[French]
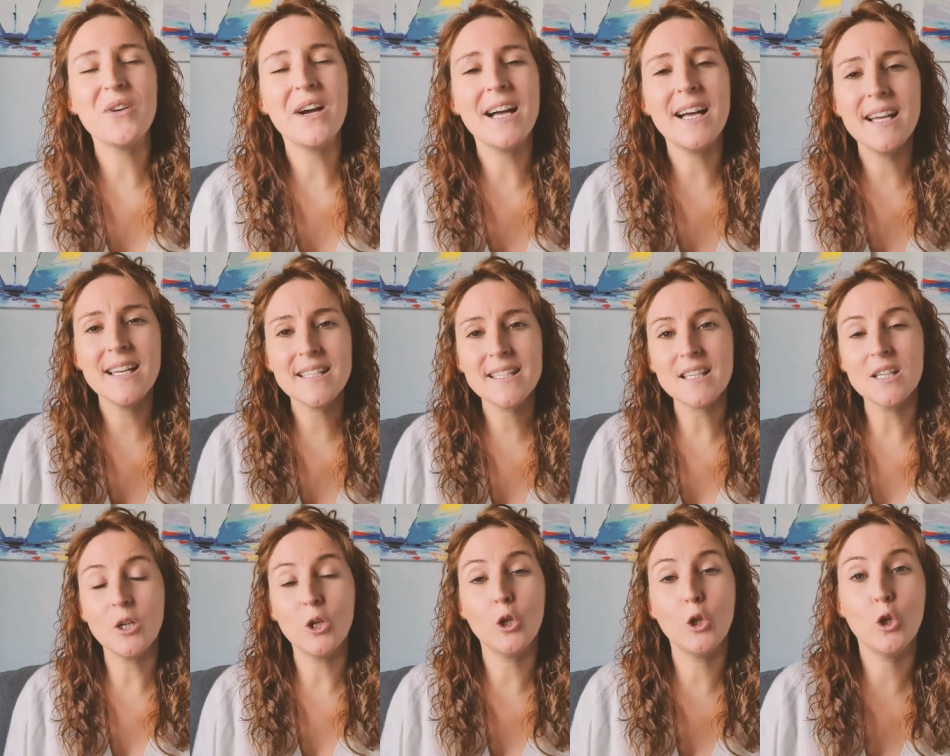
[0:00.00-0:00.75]
phrase
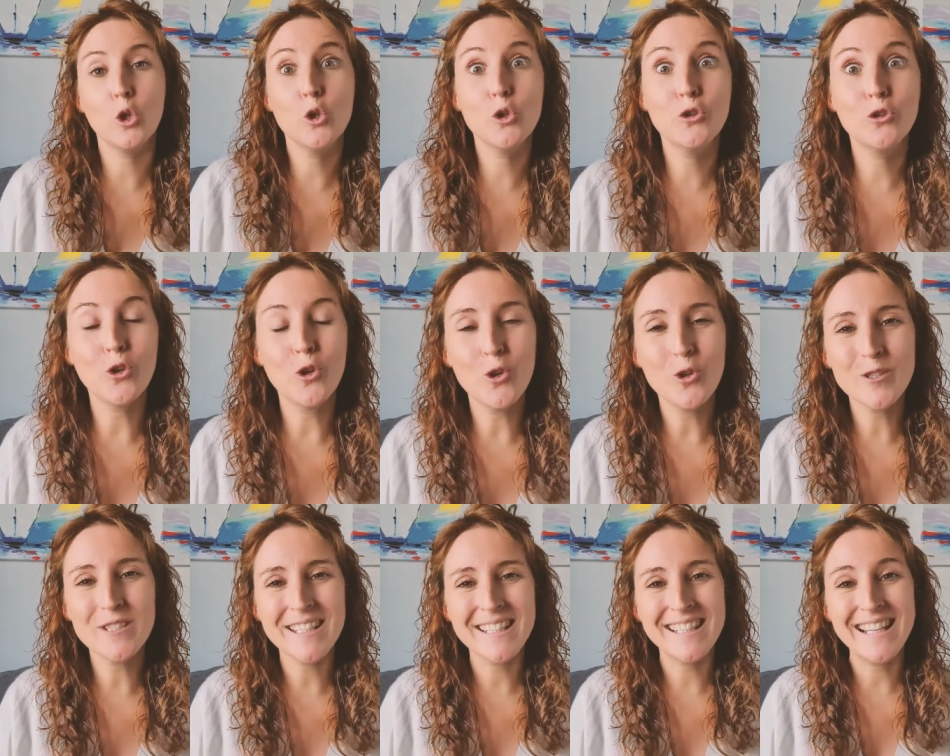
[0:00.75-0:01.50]
euh, le
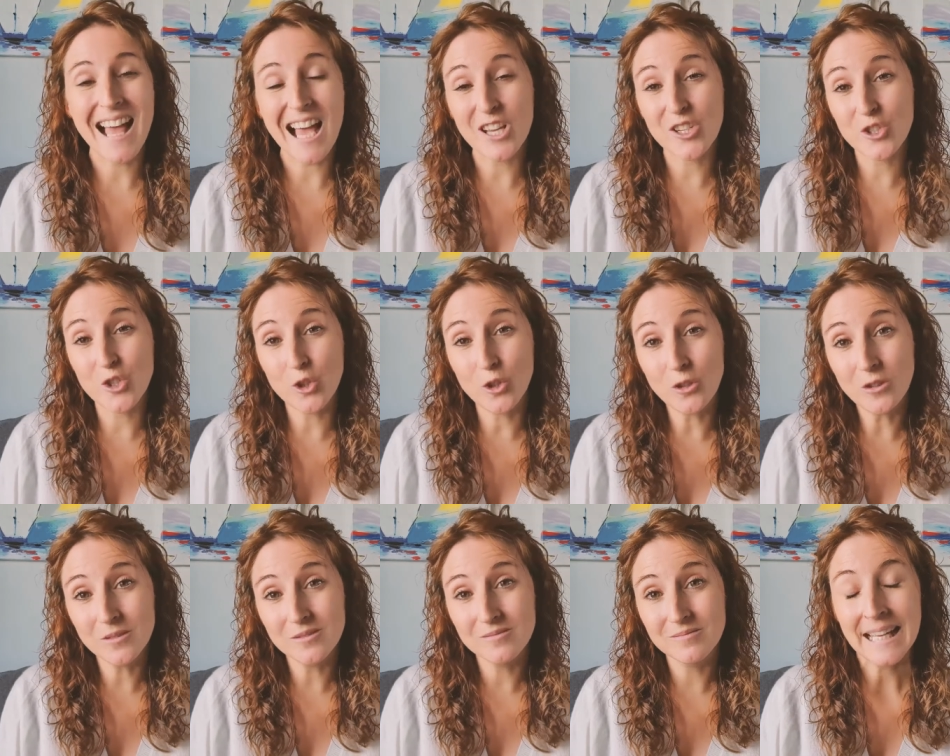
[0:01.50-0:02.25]
temps c'est de
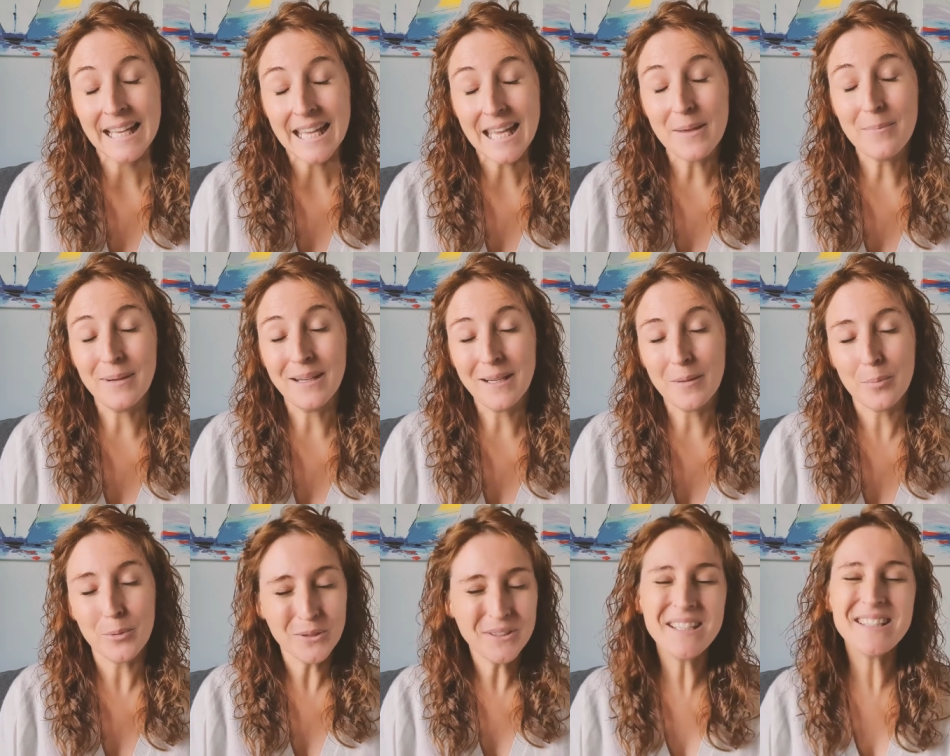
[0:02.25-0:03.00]
l'argent. Eh
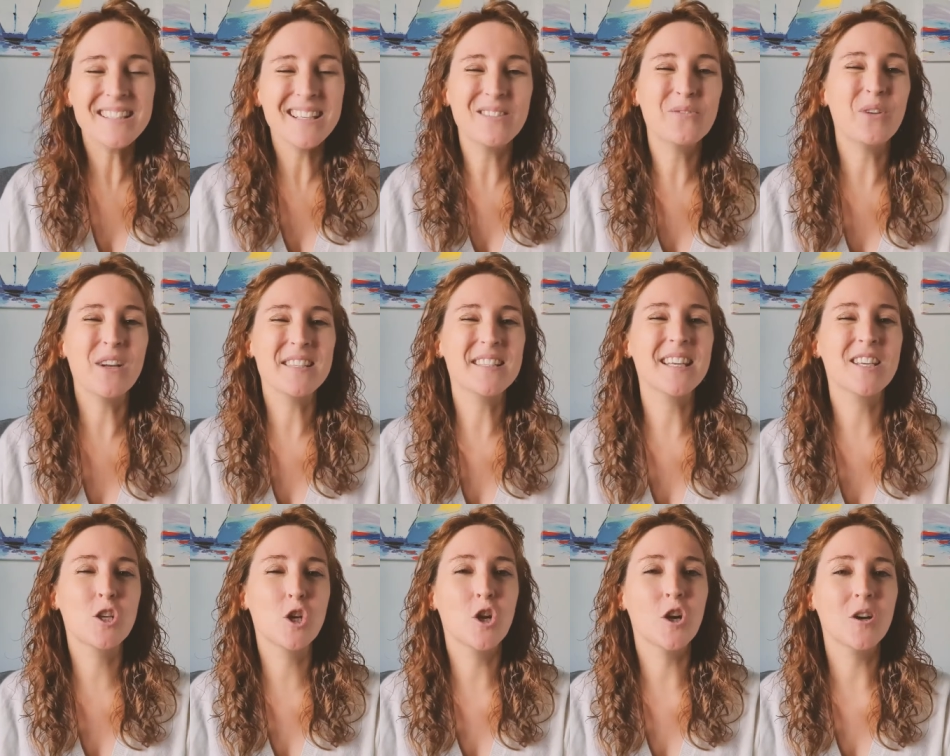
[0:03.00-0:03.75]
bien, prenez cette phrase
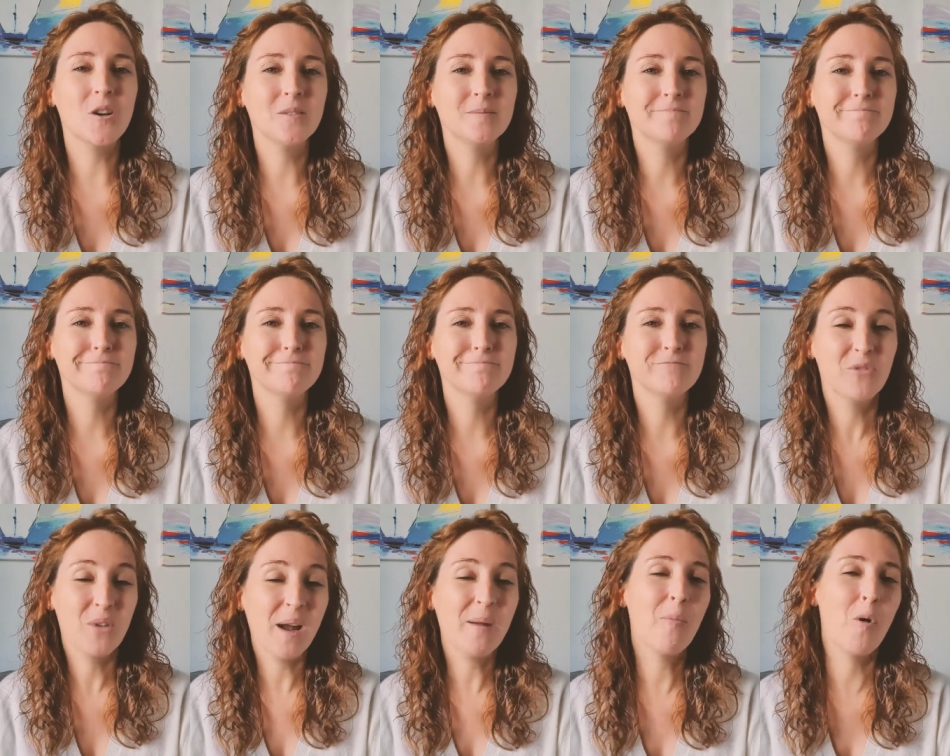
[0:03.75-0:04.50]
à cœur,
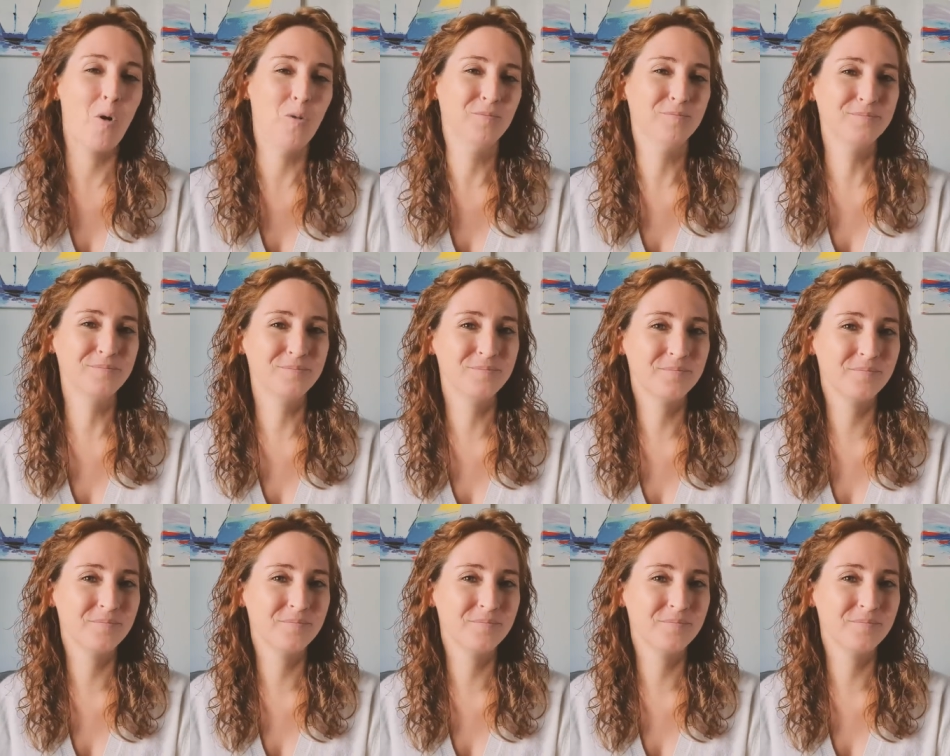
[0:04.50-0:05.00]
vraiment.